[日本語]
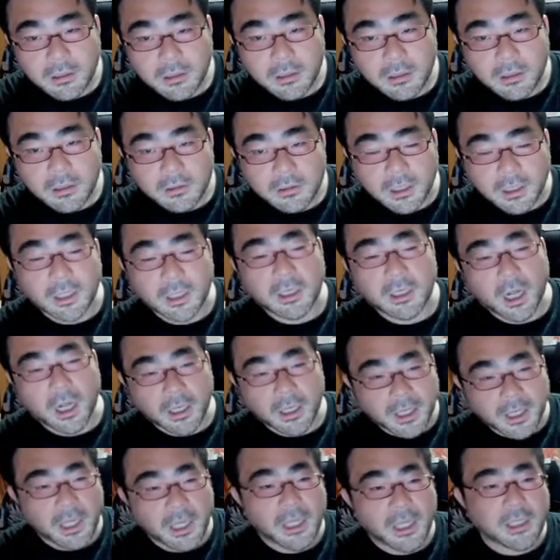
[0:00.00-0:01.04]
だから、
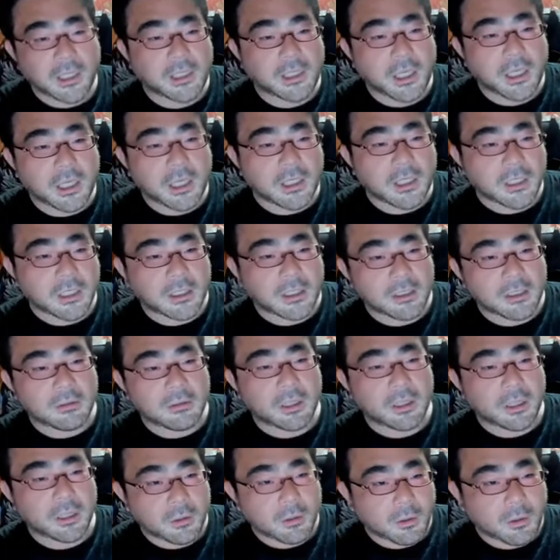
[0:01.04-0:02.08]
経費経費って言う
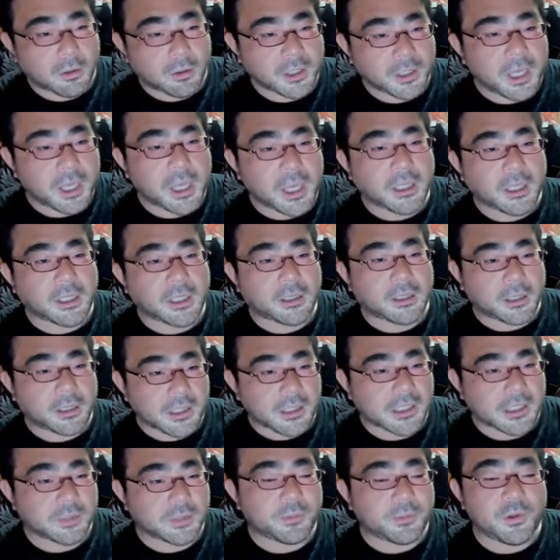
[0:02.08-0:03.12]
けど、経費って
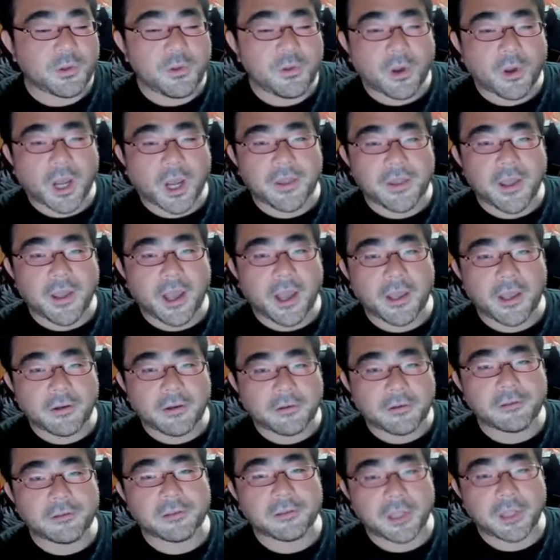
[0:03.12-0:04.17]
自分の金が減
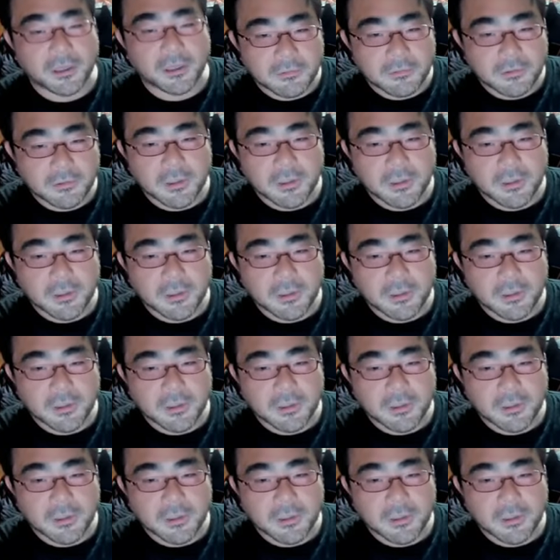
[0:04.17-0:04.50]
るんだよ。